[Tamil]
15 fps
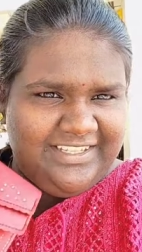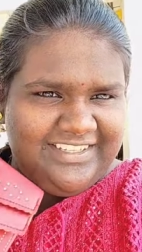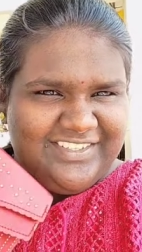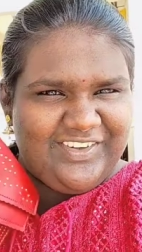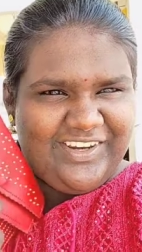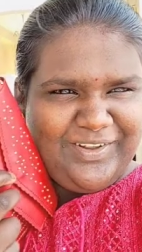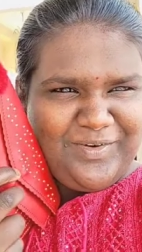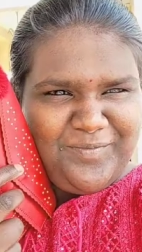ஸோ
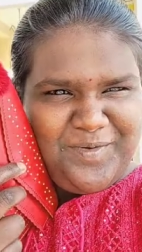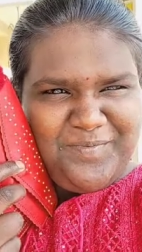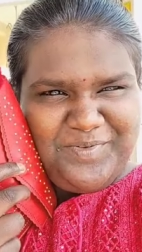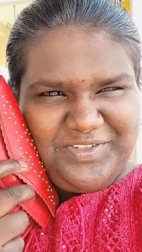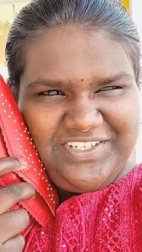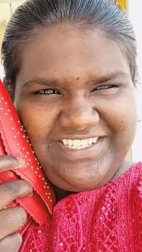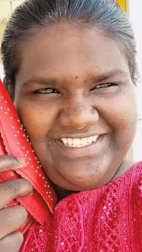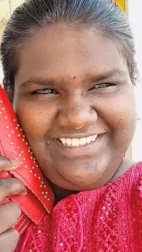எனக்கு ரொம்ப
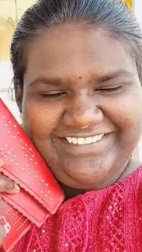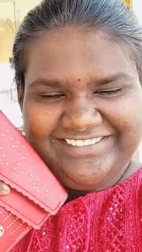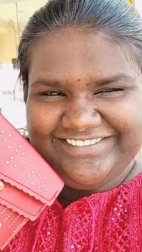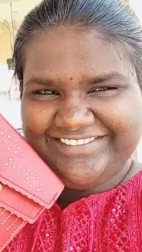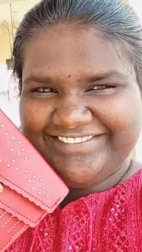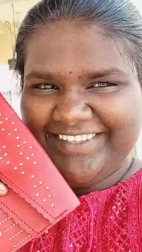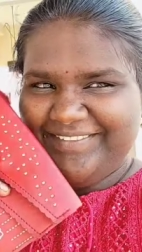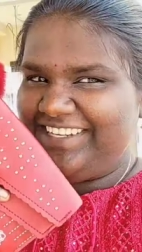பிடிச்சிருந்தது
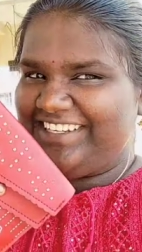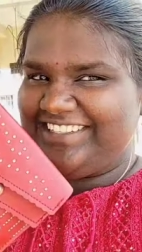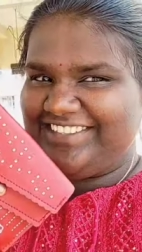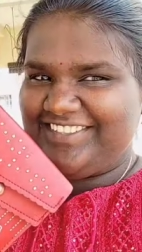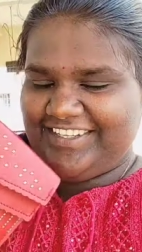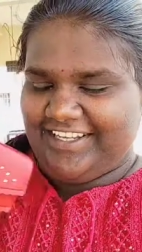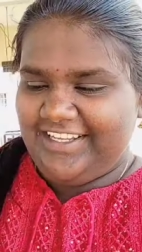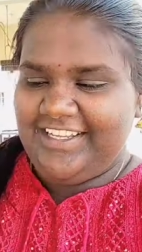எப்படி இருக்குன்னு
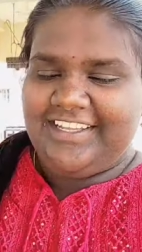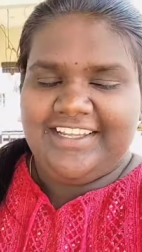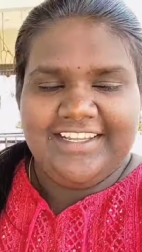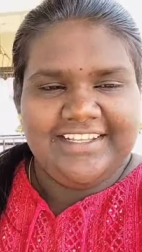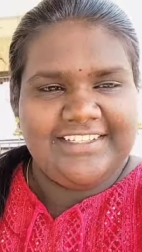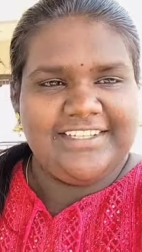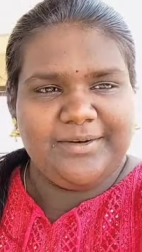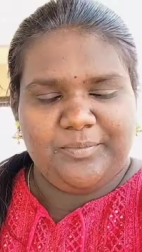சொல்லுங்கள்
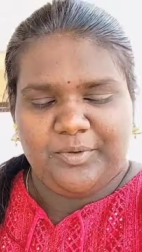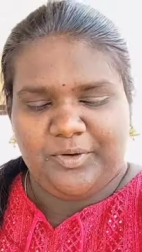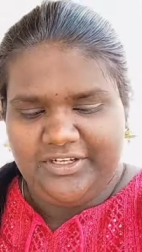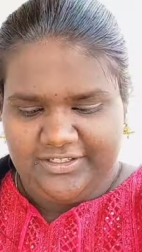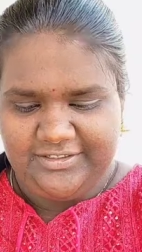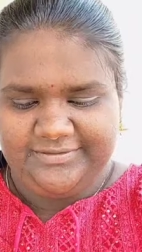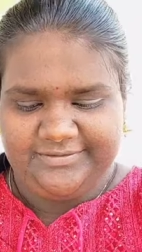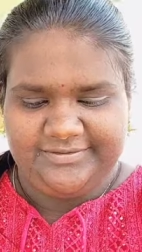சரி போயிட்டு
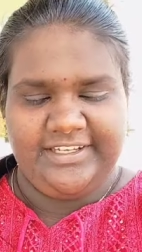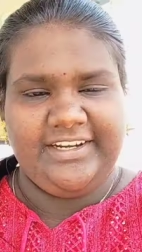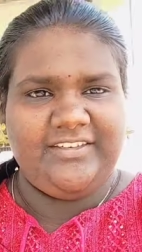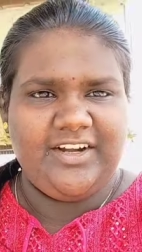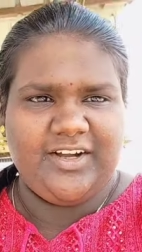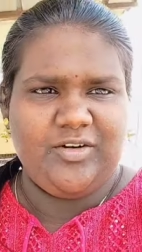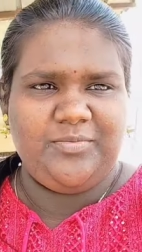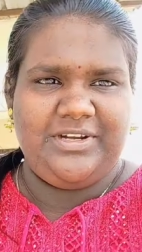என்ன
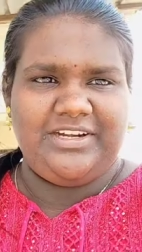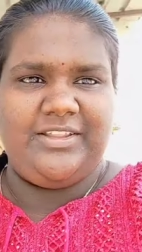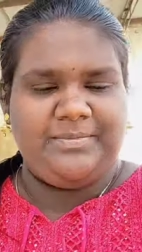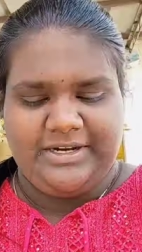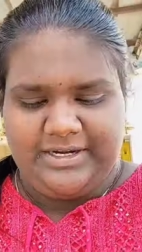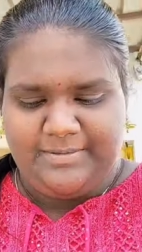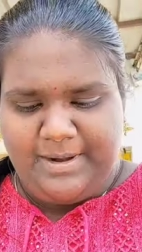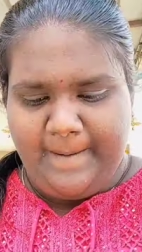வாங்குறோம் அப்படின்றத
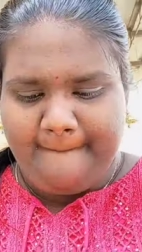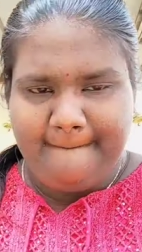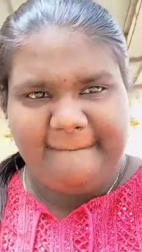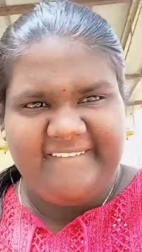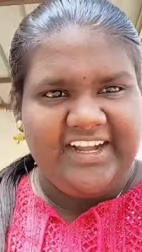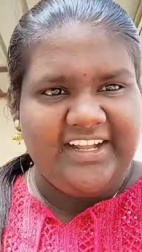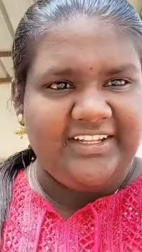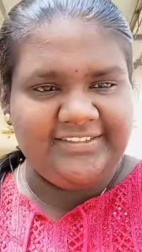பார்க்கலாமா
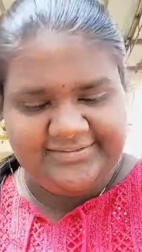வாங்க